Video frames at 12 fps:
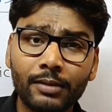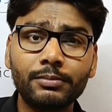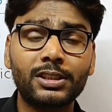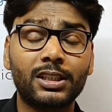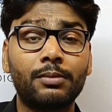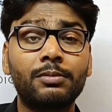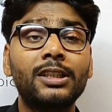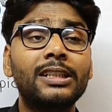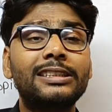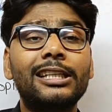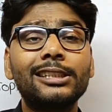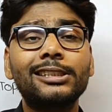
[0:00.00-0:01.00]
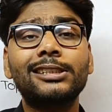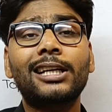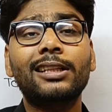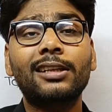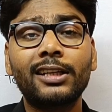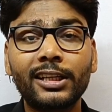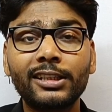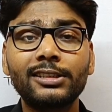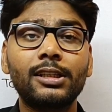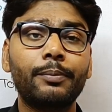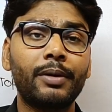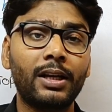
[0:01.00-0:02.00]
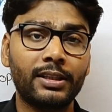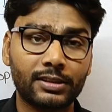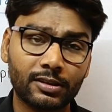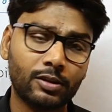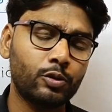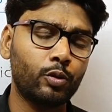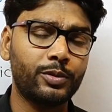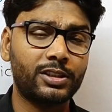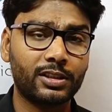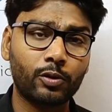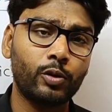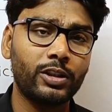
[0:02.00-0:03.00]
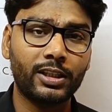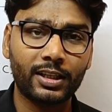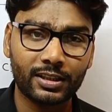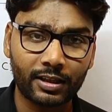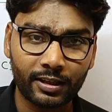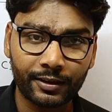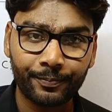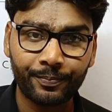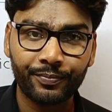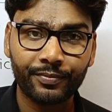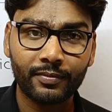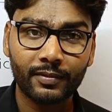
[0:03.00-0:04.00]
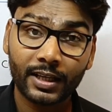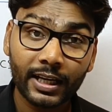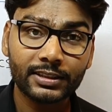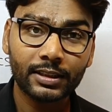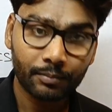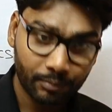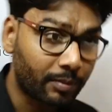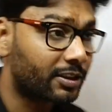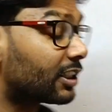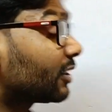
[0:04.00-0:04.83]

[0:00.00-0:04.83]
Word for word: कम से कम छः से सात घंटे की स्लिप भी ले सकते हैं सो भी सकते हैं कोई दिक्कत नहीं कैसे मैं